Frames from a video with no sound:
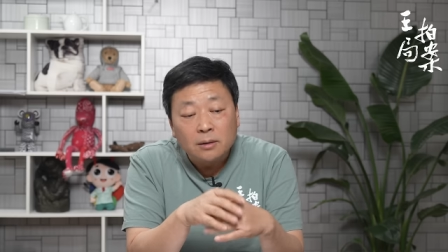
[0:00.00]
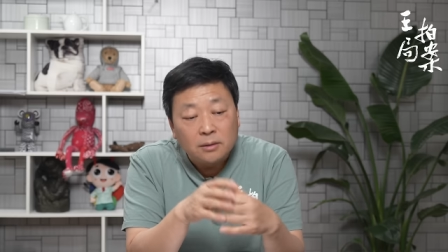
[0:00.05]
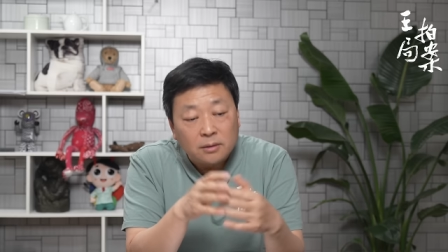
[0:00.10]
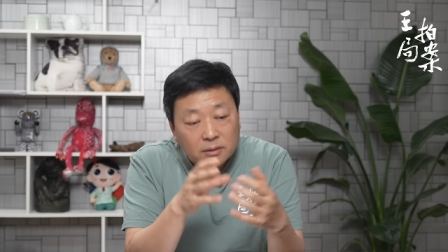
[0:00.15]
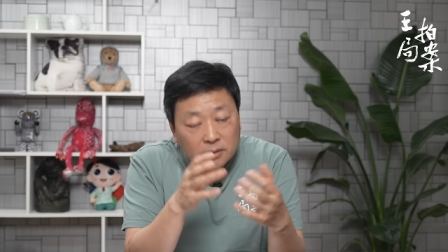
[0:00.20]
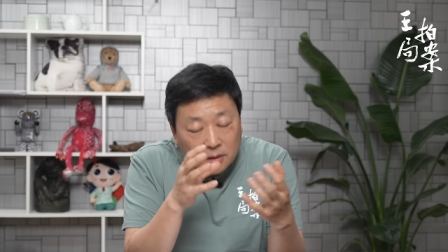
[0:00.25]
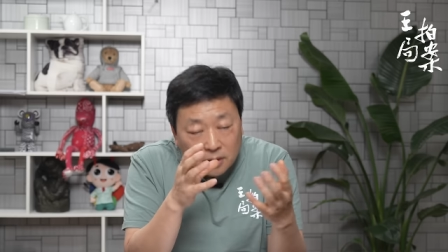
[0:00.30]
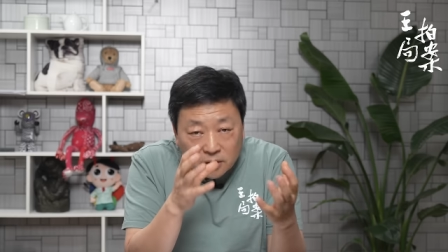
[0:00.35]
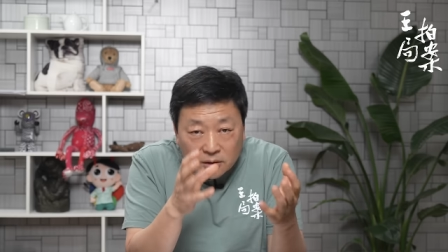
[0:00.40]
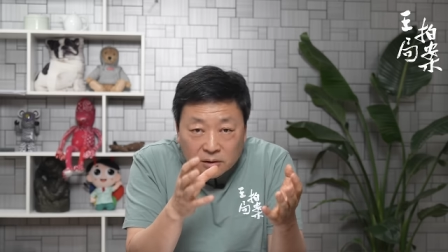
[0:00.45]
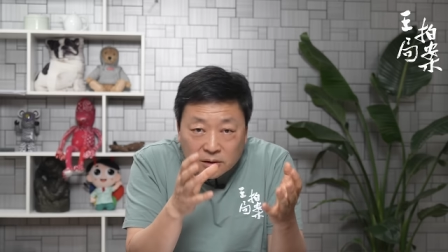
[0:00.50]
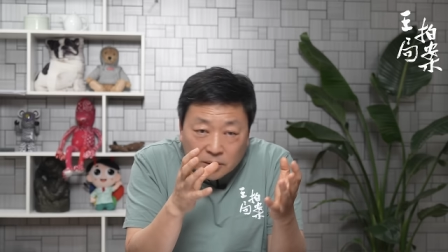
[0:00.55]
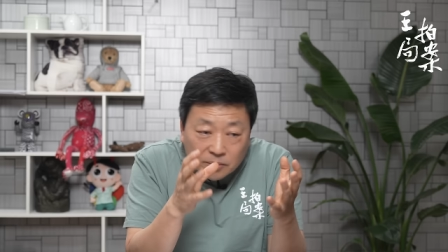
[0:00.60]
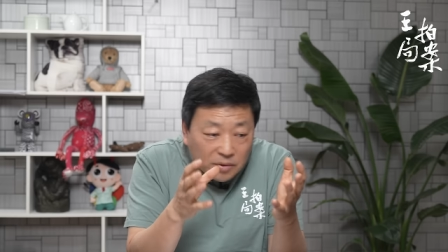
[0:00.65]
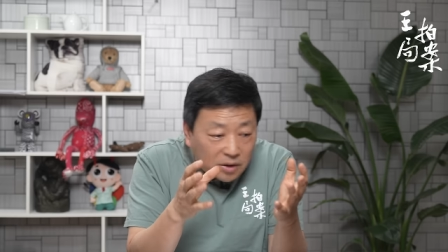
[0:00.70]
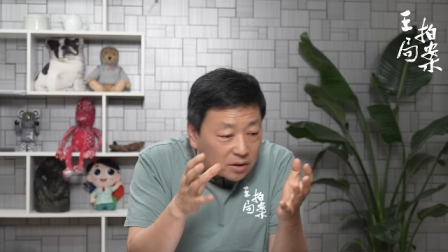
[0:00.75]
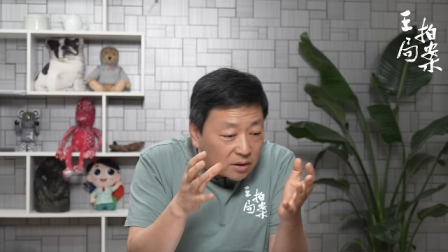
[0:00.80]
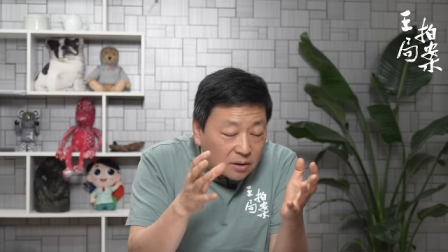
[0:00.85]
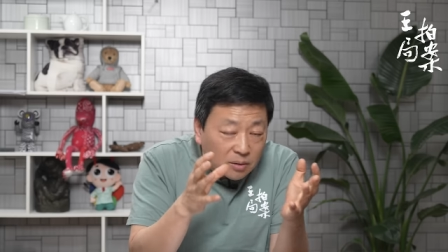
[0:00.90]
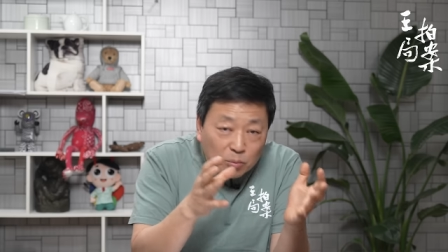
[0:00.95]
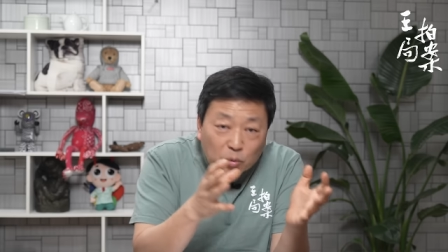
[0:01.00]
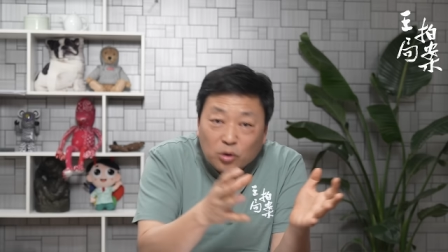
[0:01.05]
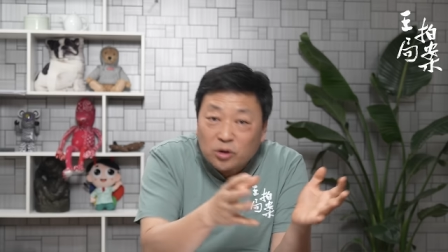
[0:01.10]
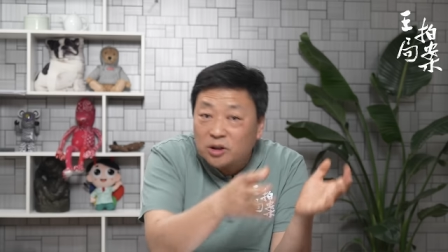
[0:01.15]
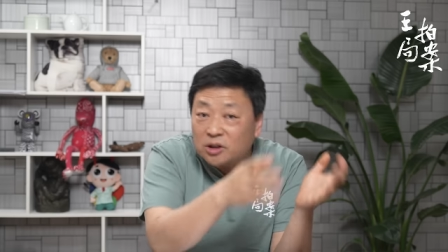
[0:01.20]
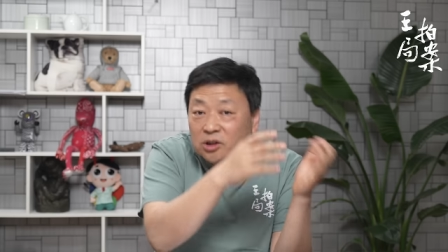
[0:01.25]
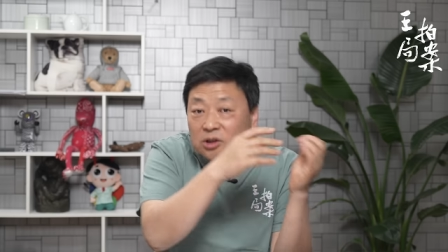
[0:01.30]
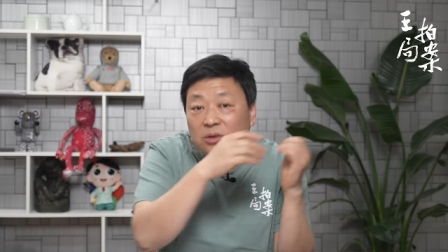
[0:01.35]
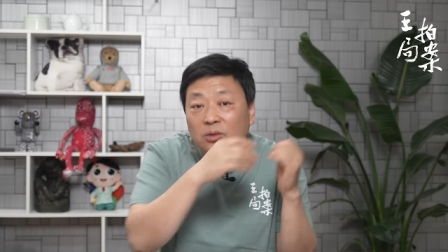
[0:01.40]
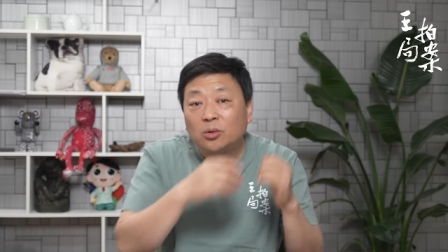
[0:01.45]
像什么摸
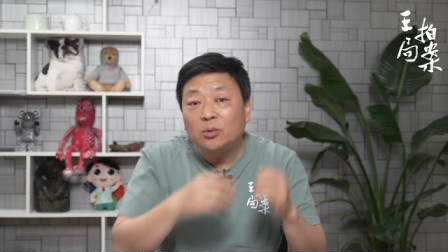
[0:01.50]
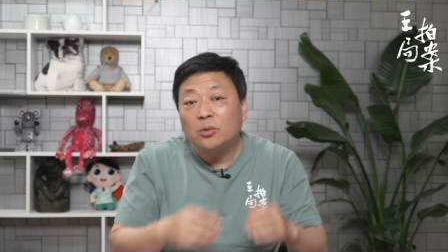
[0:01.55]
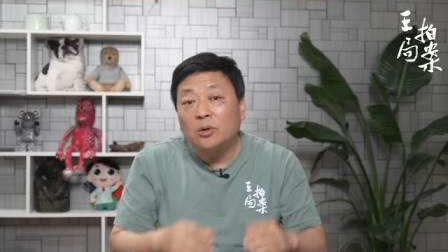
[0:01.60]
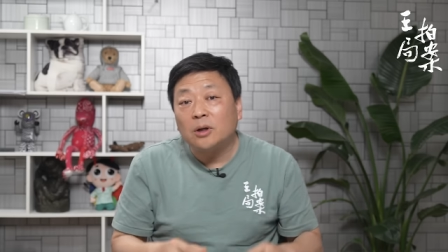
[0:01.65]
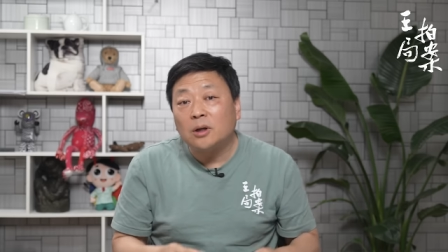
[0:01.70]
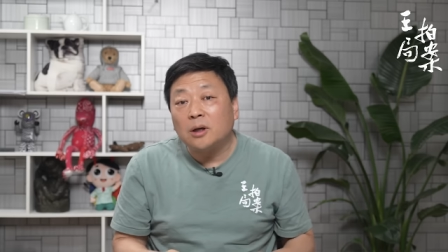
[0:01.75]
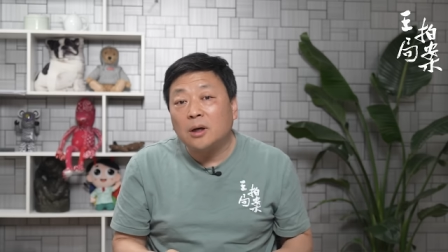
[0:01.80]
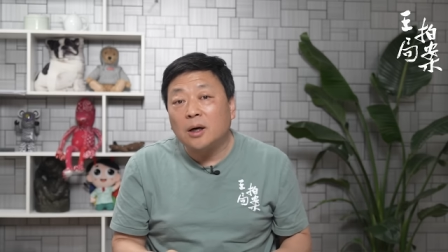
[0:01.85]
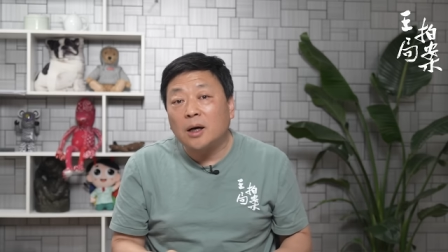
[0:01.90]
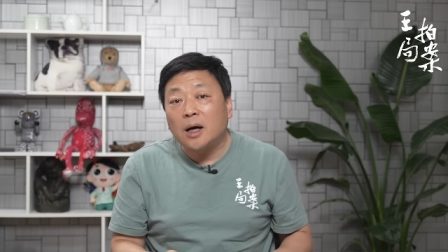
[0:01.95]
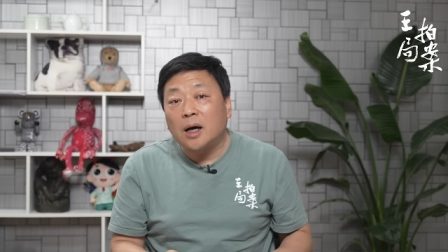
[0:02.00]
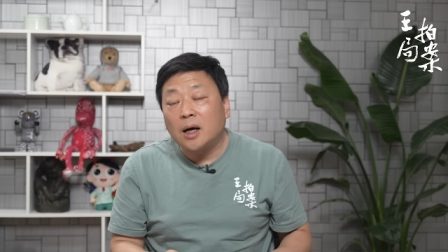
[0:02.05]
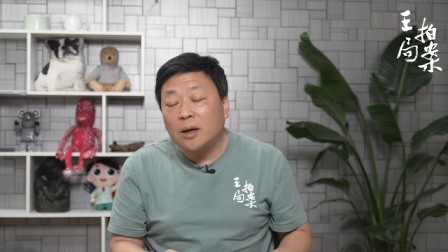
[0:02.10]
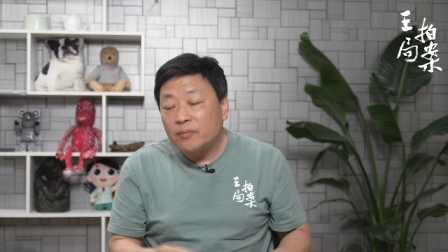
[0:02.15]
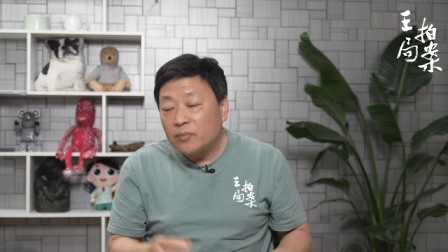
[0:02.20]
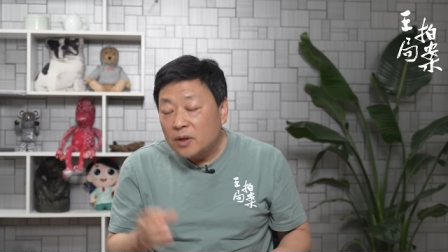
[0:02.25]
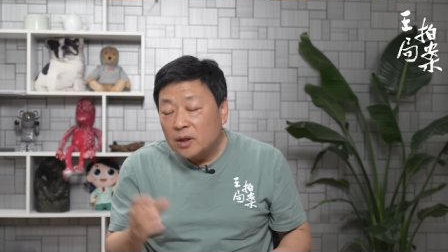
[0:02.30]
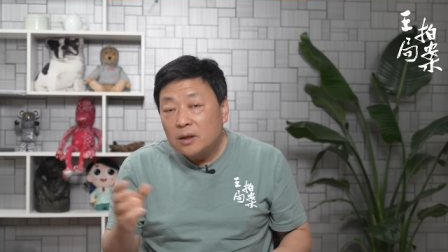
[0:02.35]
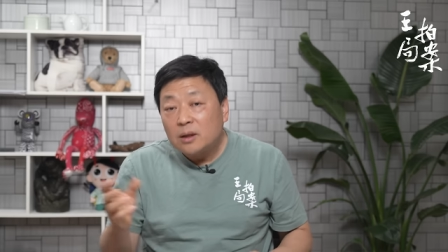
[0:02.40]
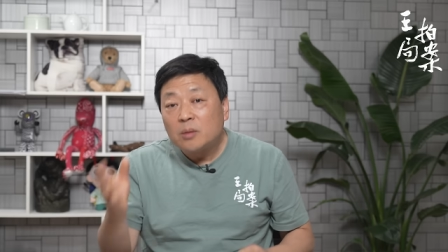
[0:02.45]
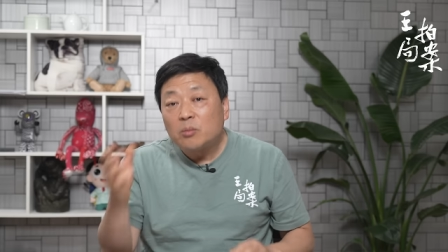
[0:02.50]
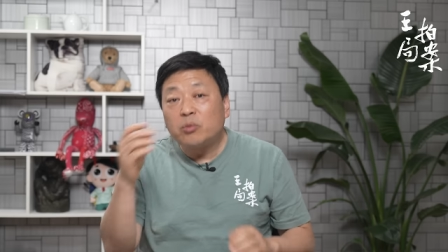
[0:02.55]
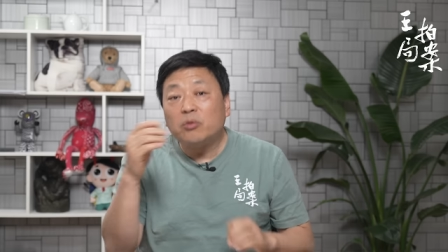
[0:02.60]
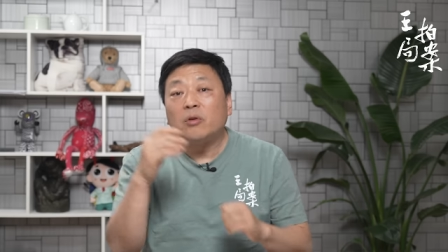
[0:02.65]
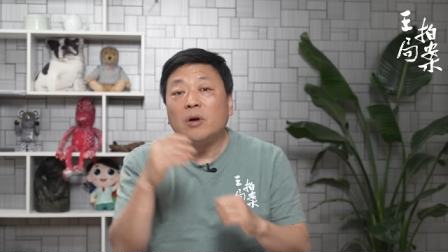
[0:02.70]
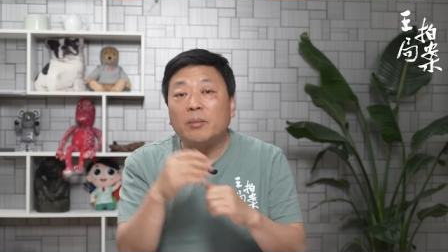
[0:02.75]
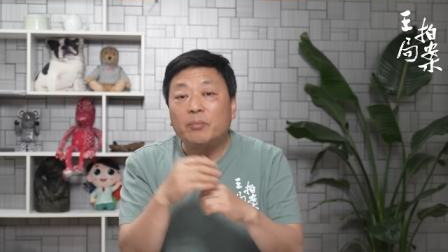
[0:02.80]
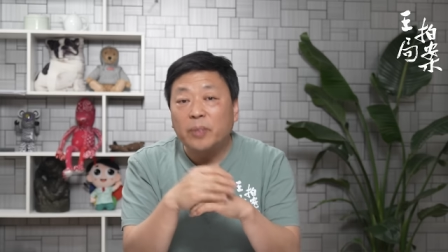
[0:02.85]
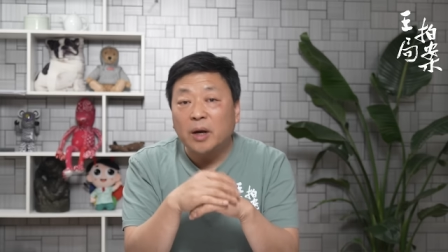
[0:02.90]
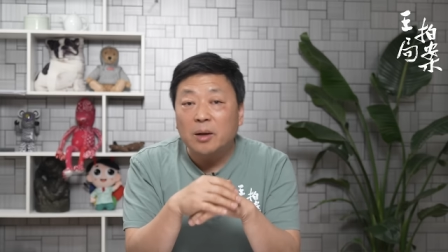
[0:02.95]
着石头过河啊，不
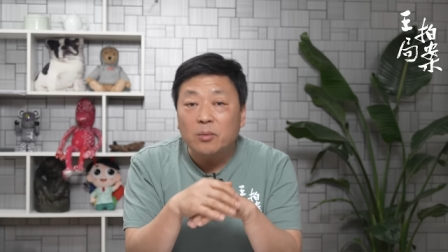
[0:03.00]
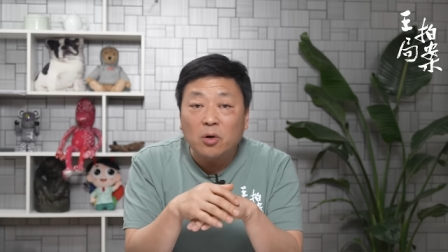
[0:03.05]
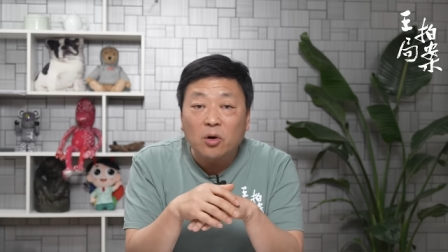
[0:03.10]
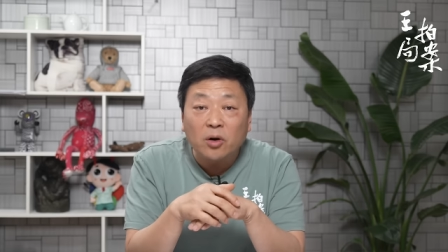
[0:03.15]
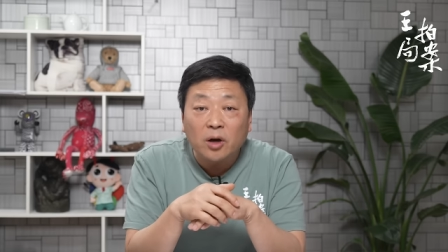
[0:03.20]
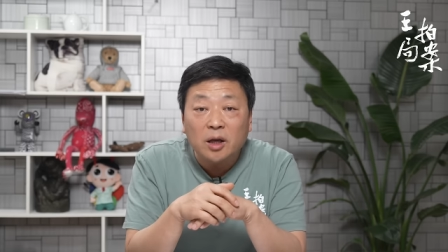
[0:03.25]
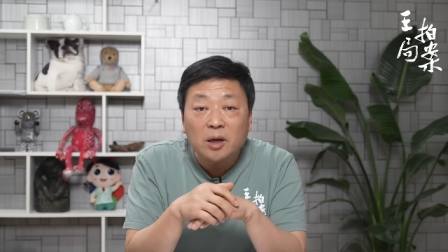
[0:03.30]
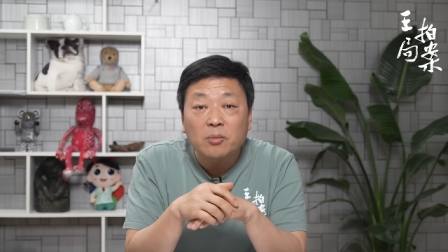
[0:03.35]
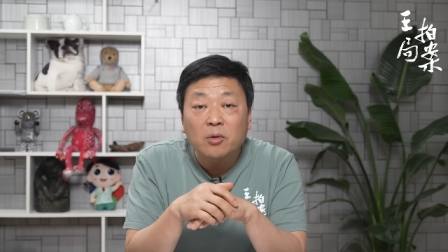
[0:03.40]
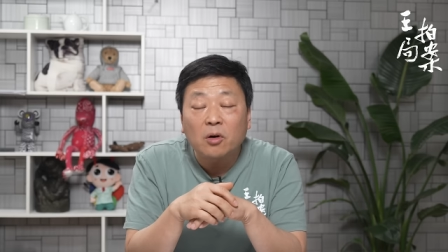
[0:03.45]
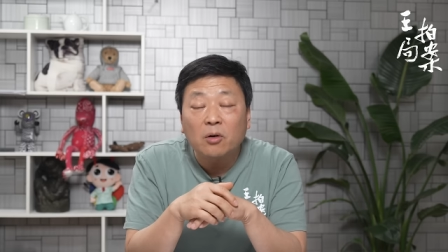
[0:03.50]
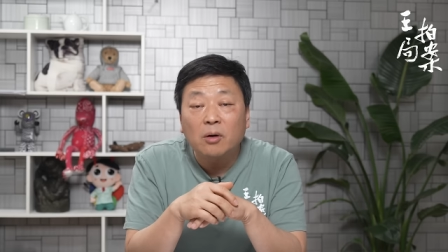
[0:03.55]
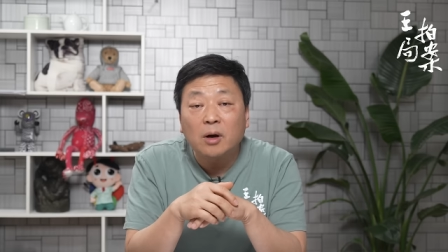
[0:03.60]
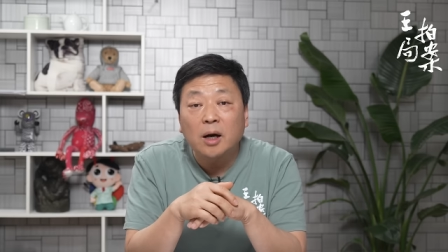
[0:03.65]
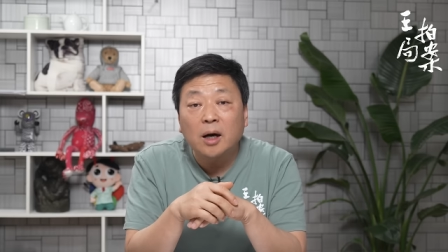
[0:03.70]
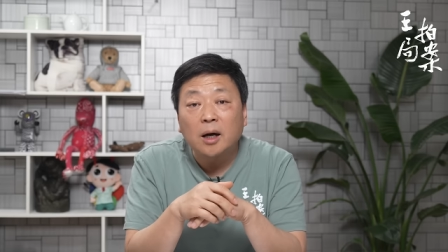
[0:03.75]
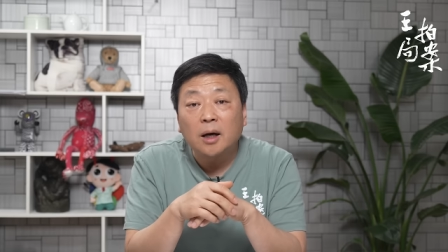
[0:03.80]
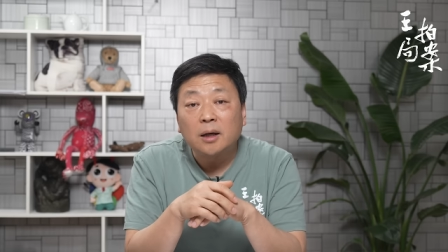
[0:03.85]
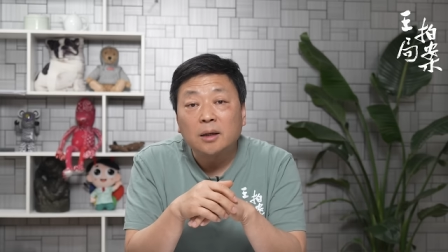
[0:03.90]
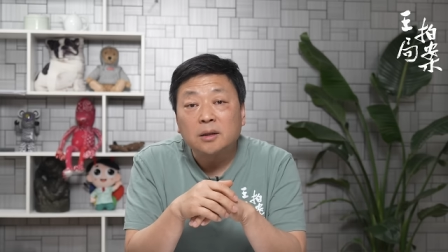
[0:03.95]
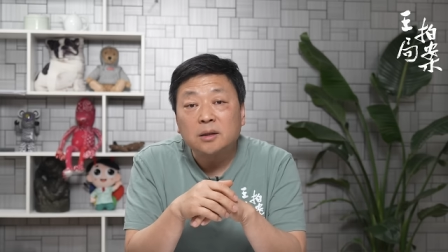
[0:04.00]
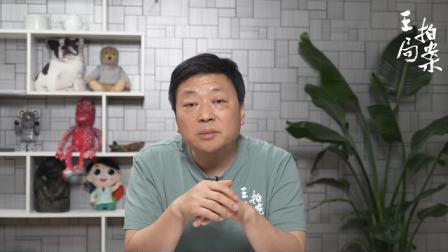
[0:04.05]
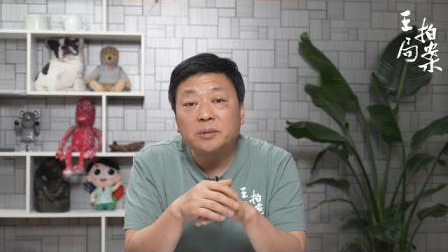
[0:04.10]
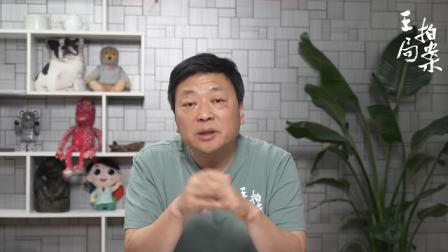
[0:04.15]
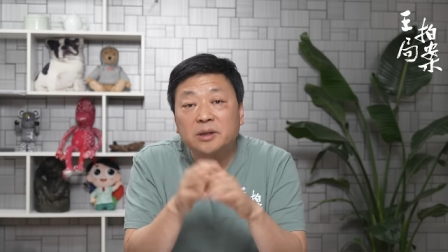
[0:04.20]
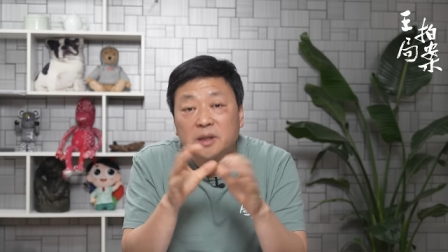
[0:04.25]
管白猫黑猫啊，是吧？